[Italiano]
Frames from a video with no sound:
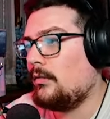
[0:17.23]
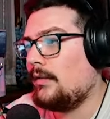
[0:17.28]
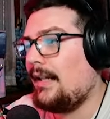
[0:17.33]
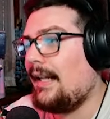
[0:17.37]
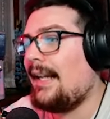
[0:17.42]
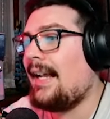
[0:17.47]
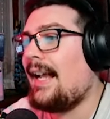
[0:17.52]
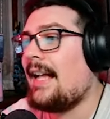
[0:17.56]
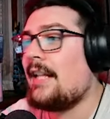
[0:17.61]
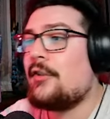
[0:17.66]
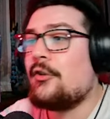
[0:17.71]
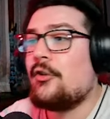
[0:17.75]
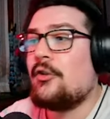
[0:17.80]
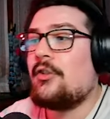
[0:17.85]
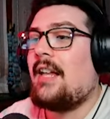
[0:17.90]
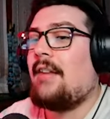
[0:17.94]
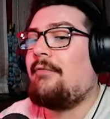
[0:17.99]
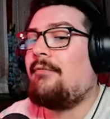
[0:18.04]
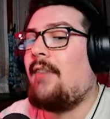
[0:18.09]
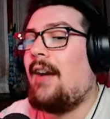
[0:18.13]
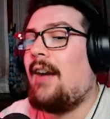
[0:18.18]
Che cazzo
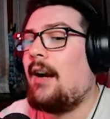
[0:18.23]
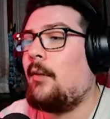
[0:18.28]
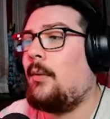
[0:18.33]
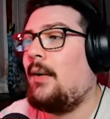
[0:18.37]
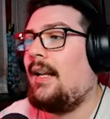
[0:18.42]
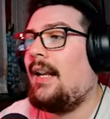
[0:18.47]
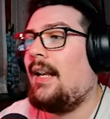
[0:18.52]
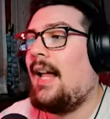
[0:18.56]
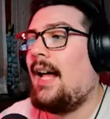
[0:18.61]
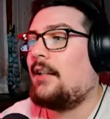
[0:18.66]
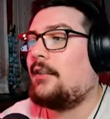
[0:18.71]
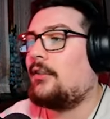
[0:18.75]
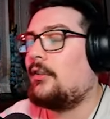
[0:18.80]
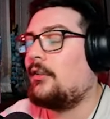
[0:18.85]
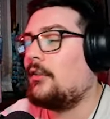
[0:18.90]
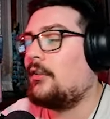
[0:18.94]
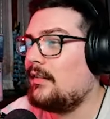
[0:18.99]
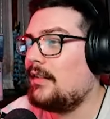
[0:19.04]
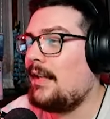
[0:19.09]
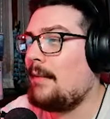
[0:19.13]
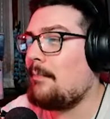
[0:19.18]
sta a fare
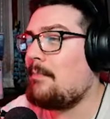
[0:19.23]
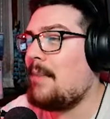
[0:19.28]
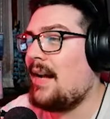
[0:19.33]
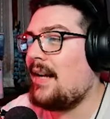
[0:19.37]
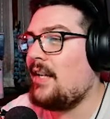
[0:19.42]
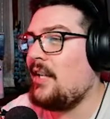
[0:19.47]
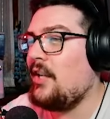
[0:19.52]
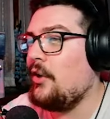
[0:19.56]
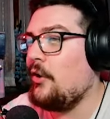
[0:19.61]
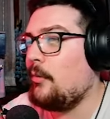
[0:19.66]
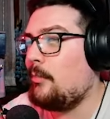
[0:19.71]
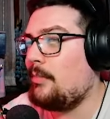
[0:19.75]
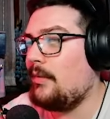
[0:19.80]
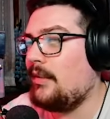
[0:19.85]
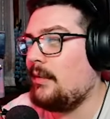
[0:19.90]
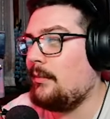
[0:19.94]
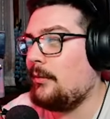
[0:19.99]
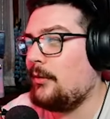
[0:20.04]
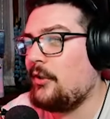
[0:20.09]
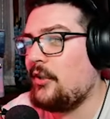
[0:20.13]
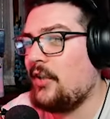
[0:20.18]
quell'altro? Che bannioppi
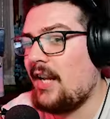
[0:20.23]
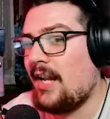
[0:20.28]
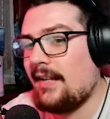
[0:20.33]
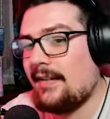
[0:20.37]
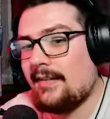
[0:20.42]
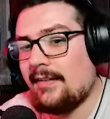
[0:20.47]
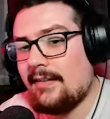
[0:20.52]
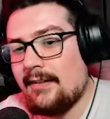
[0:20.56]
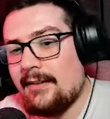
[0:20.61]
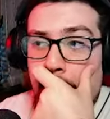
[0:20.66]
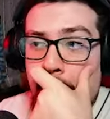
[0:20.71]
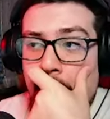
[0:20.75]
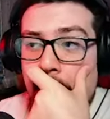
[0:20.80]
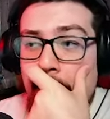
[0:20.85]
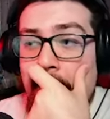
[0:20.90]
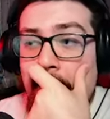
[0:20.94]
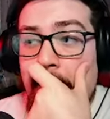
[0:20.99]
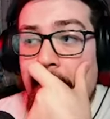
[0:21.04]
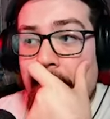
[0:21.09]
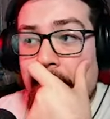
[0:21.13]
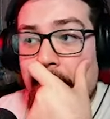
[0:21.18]
tipo GS. Però
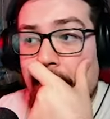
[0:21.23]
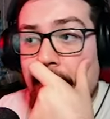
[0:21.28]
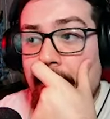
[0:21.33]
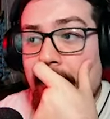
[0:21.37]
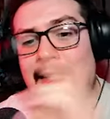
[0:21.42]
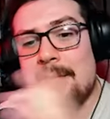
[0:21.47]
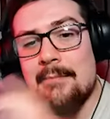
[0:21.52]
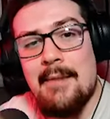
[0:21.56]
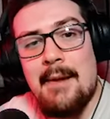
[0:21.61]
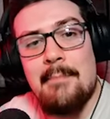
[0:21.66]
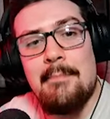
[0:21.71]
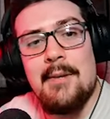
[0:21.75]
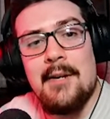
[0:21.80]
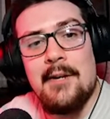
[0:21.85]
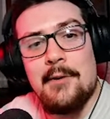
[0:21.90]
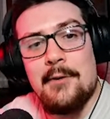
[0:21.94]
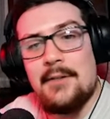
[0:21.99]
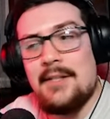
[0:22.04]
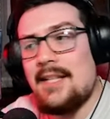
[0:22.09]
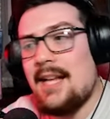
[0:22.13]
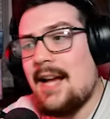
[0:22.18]
mi piacciono queste mappe
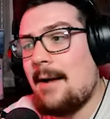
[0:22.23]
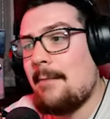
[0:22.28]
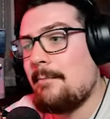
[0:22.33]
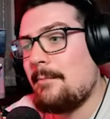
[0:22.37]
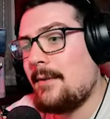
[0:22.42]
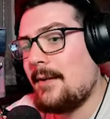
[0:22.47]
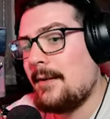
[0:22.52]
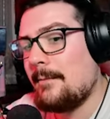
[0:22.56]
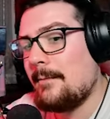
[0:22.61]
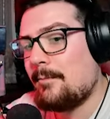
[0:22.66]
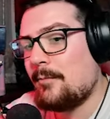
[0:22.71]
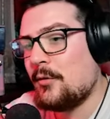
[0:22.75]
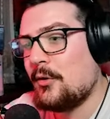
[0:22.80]
così ampie.